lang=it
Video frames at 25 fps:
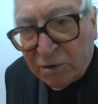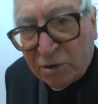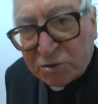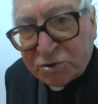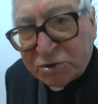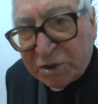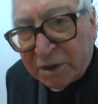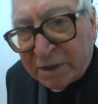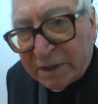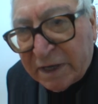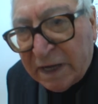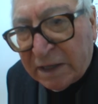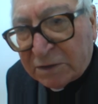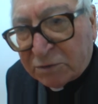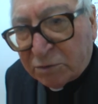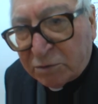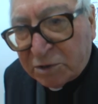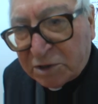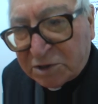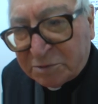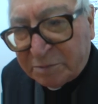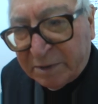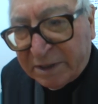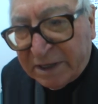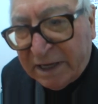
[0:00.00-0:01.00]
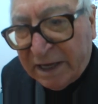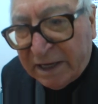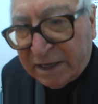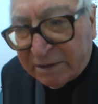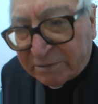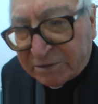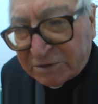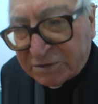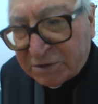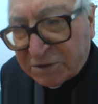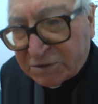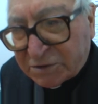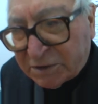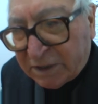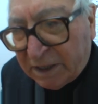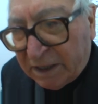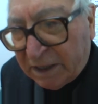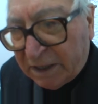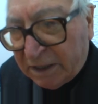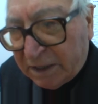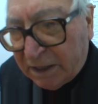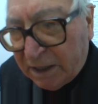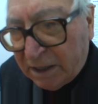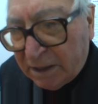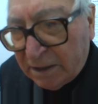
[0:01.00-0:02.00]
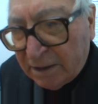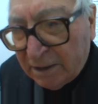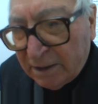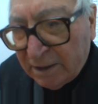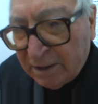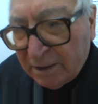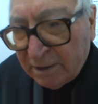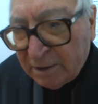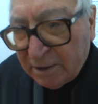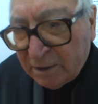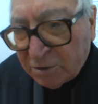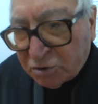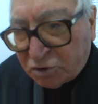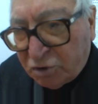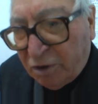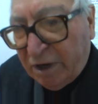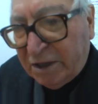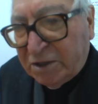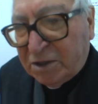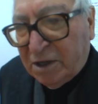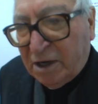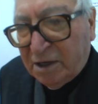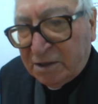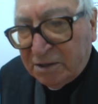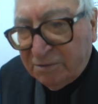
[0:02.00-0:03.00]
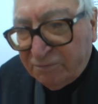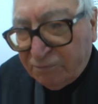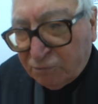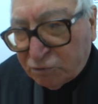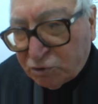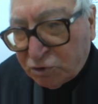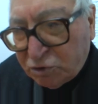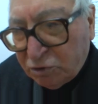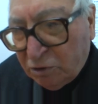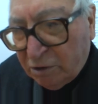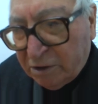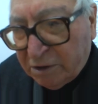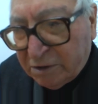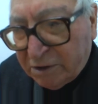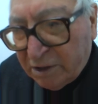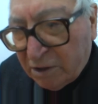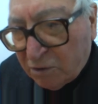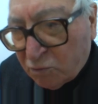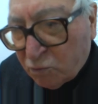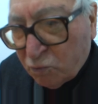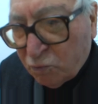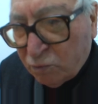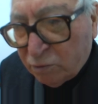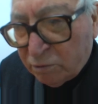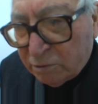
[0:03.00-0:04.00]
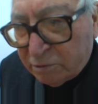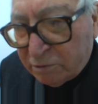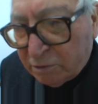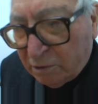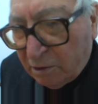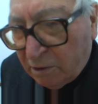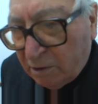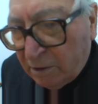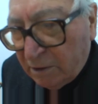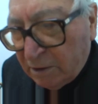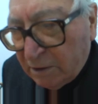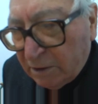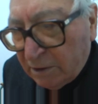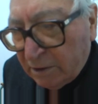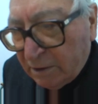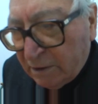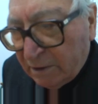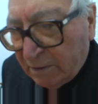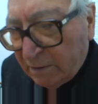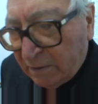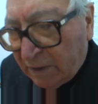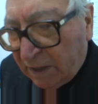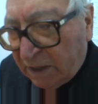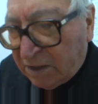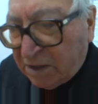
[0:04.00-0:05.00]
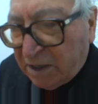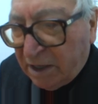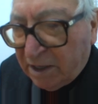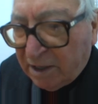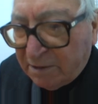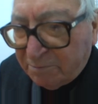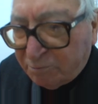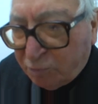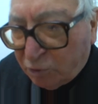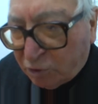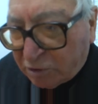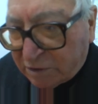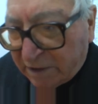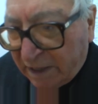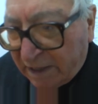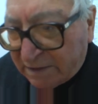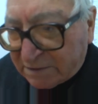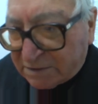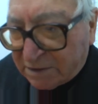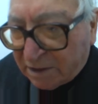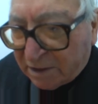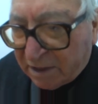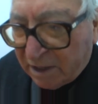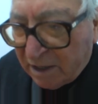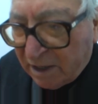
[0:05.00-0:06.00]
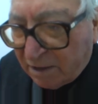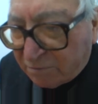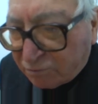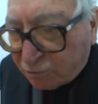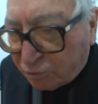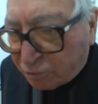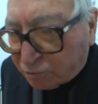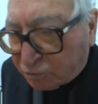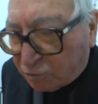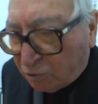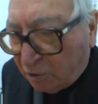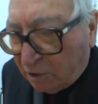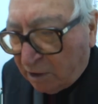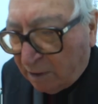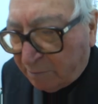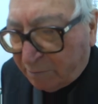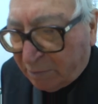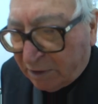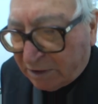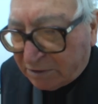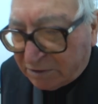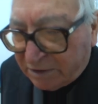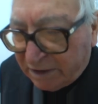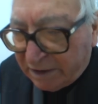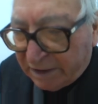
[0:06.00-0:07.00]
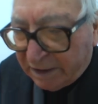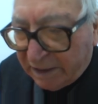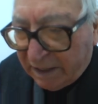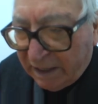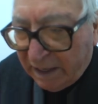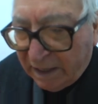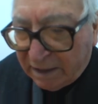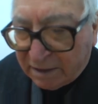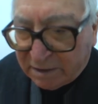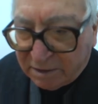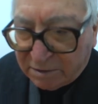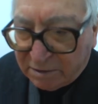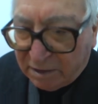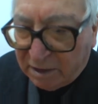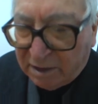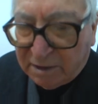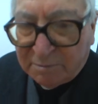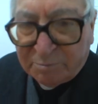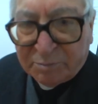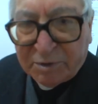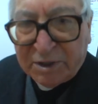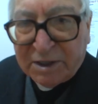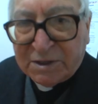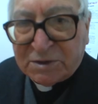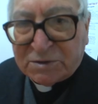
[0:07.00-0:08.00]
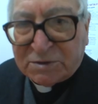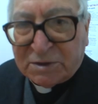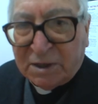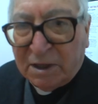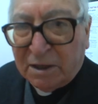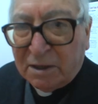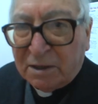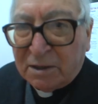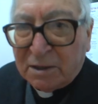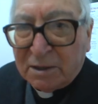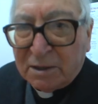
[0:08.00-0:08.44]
ho cercato di spiegare questa sera, cioè della diffusione del culto e della importanza che ha avuto a partire anche dalla impresa